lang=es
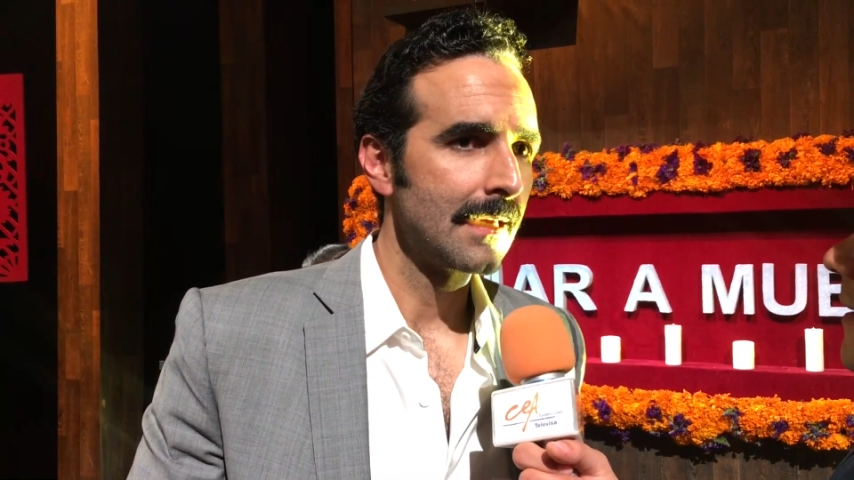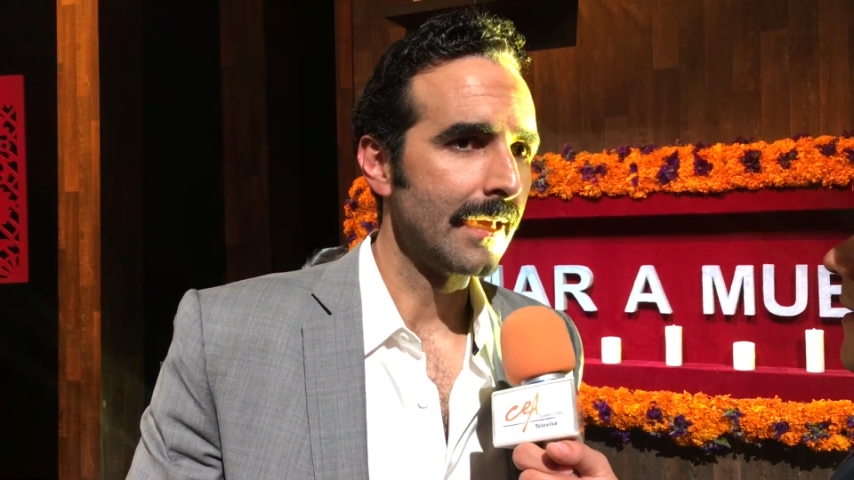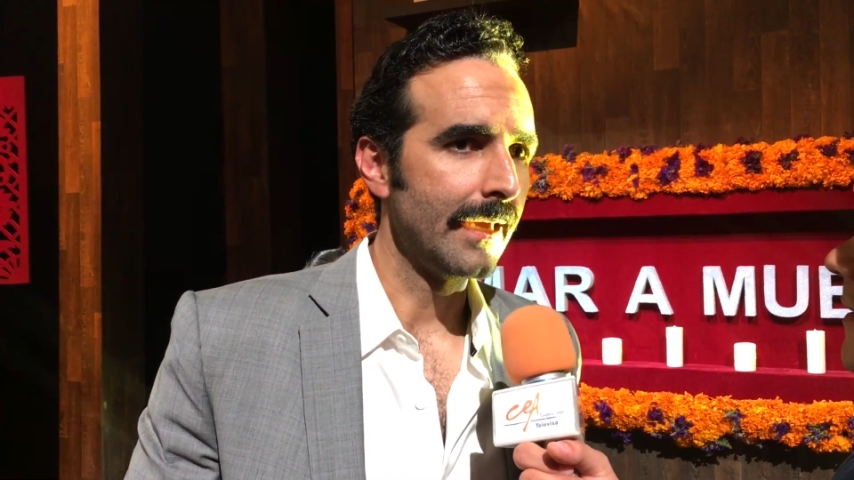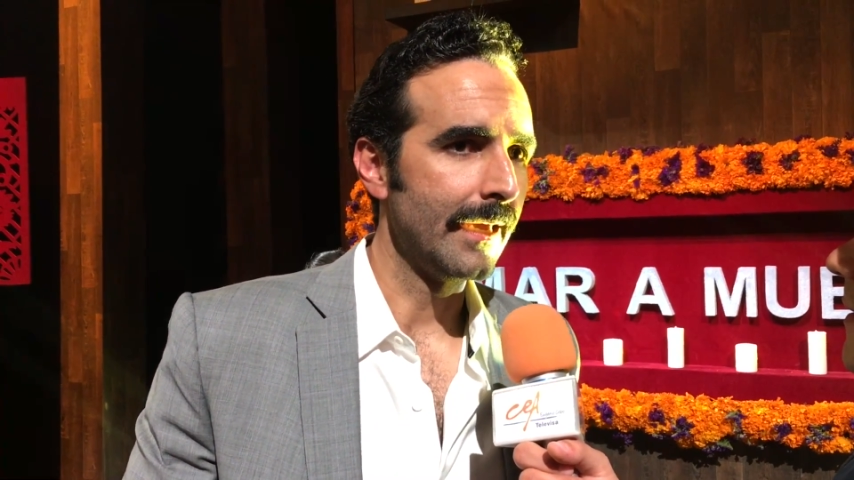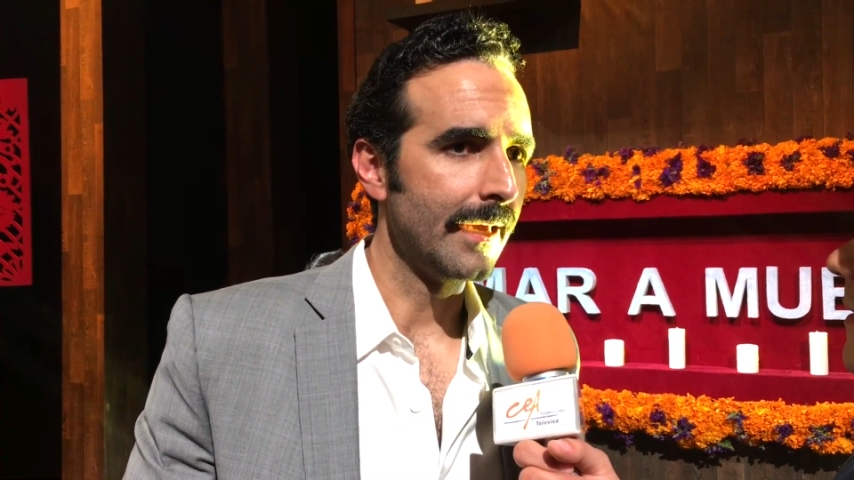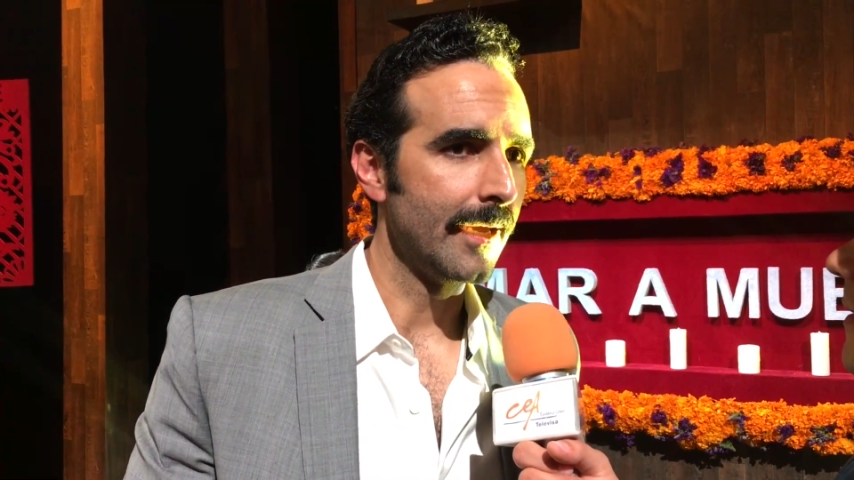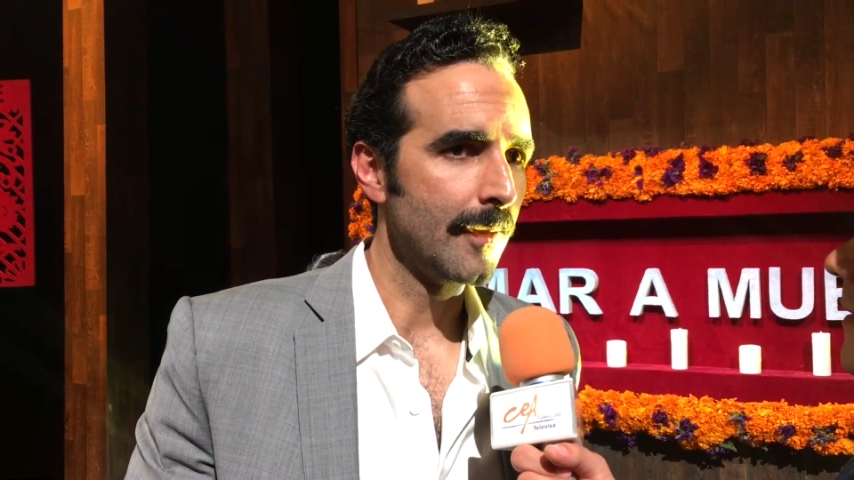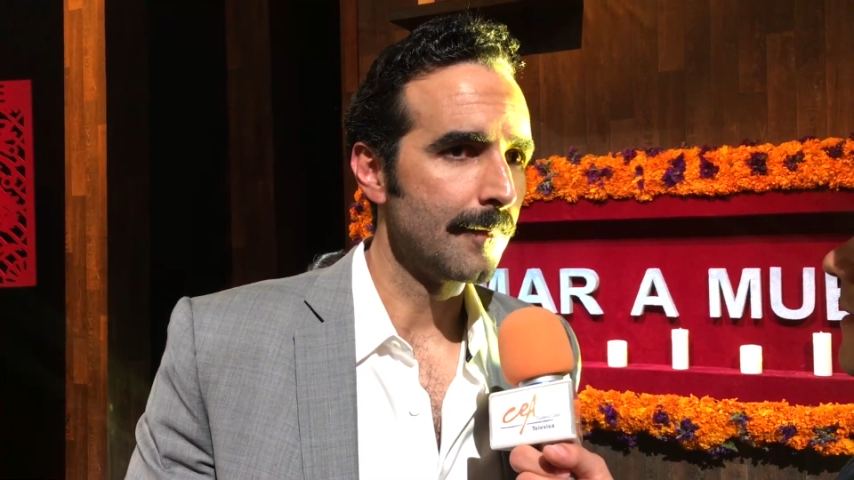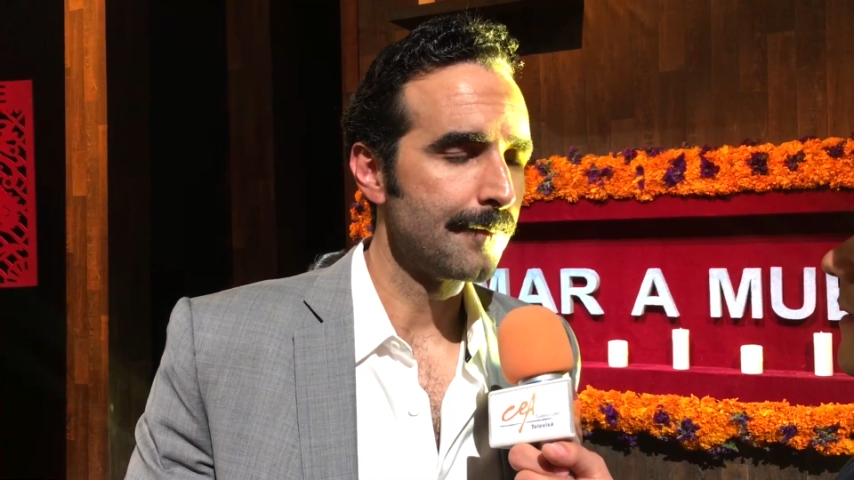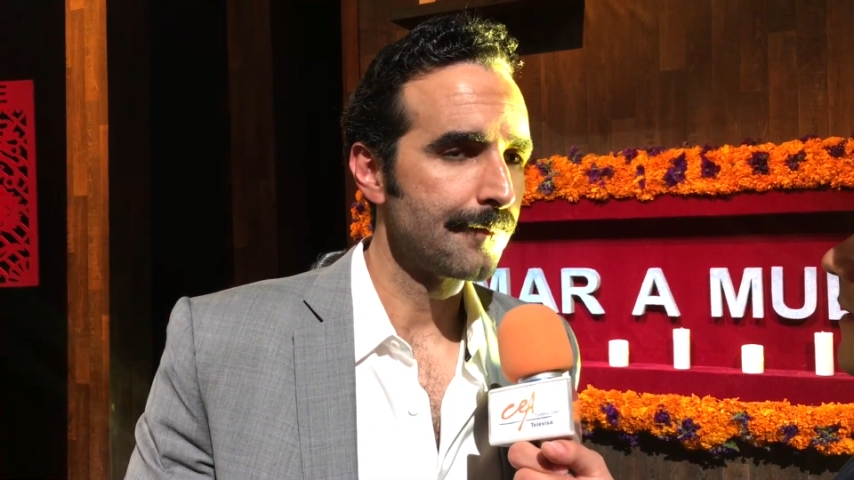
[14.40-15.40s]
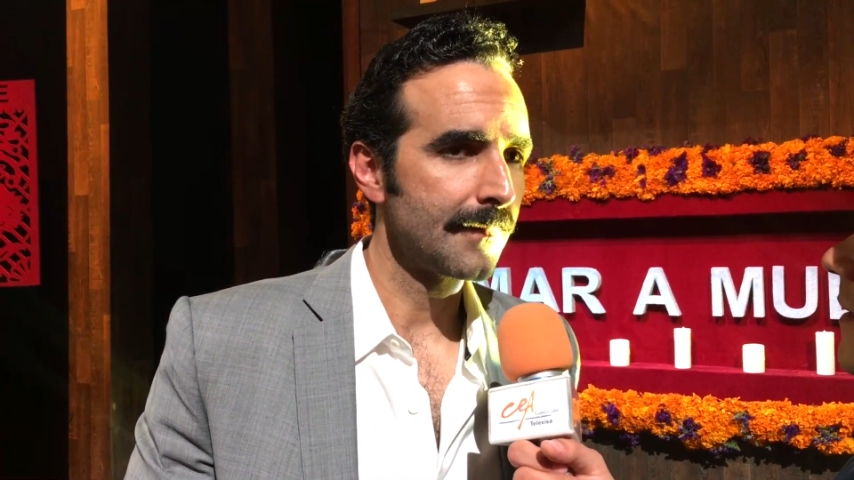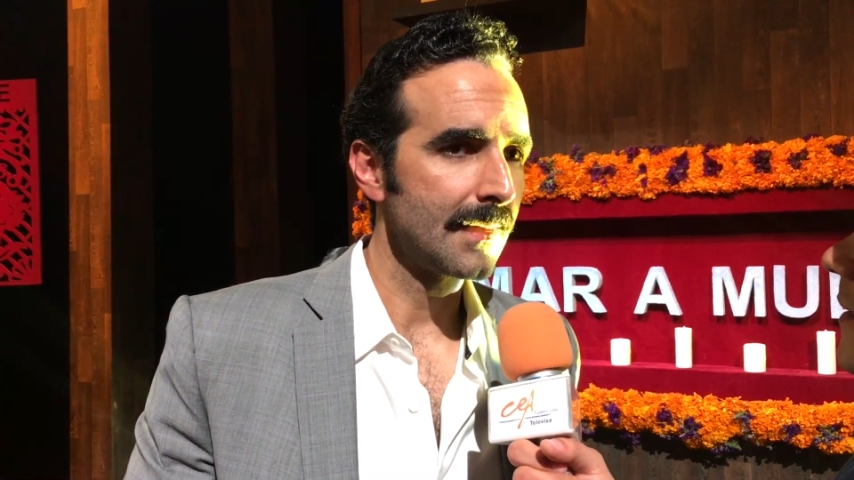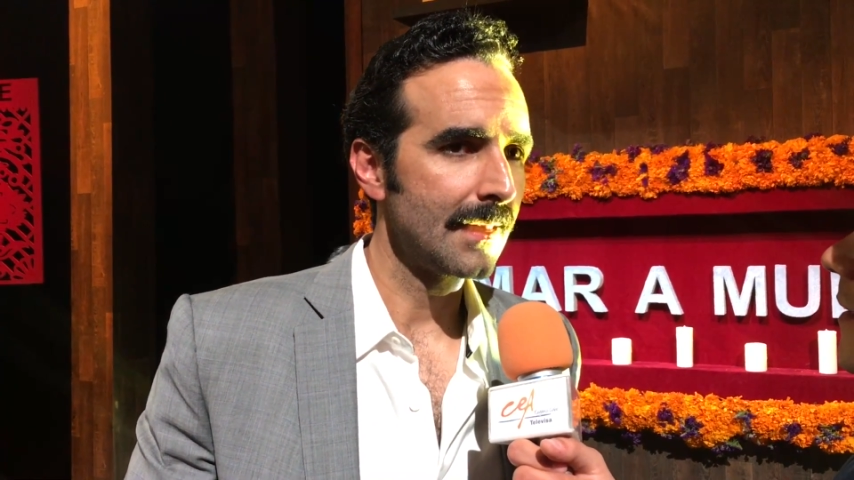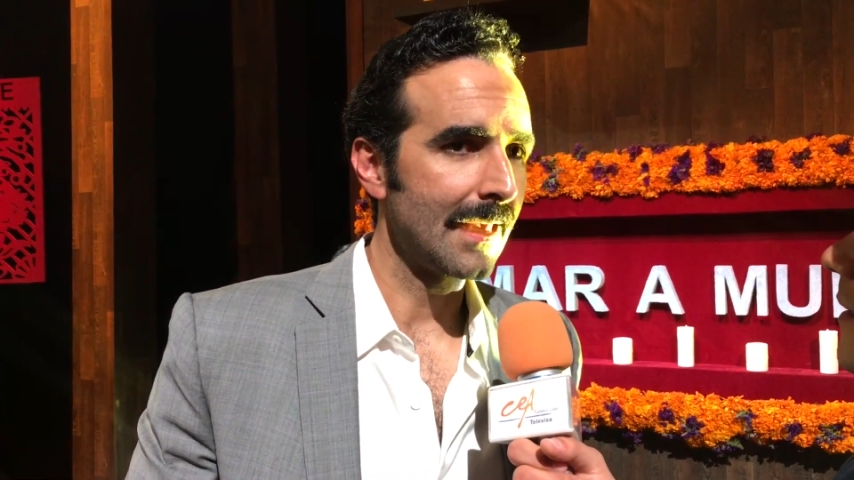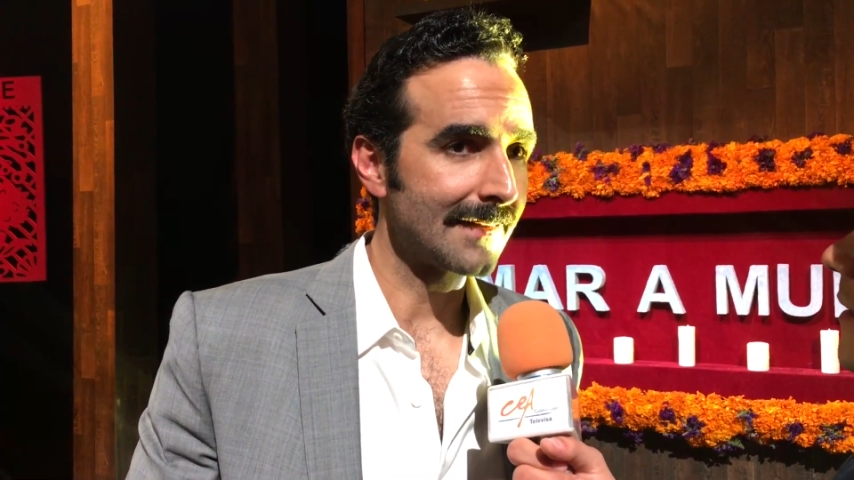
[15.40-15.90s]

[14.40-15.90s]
Eh, y